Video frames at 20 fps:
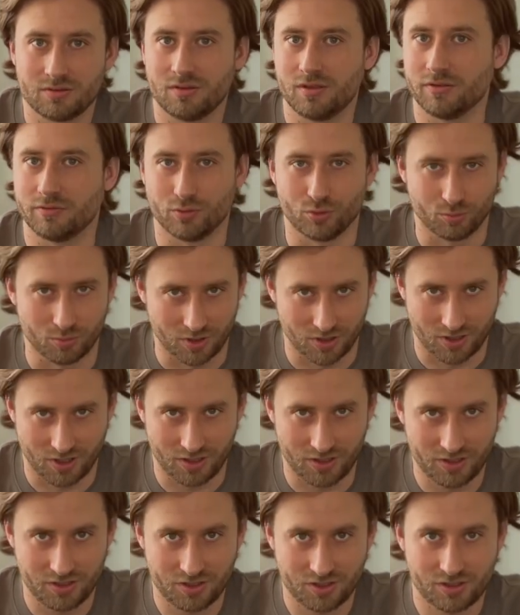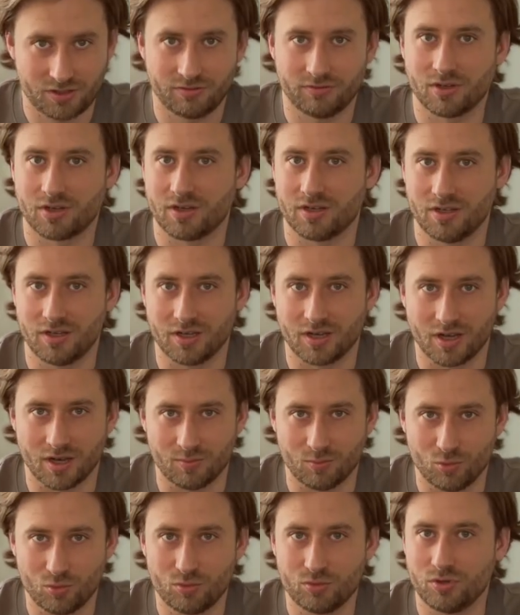и в любых количествах
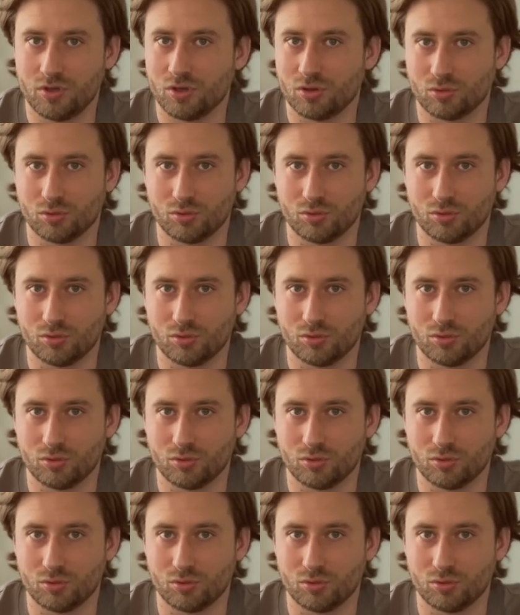никому, ни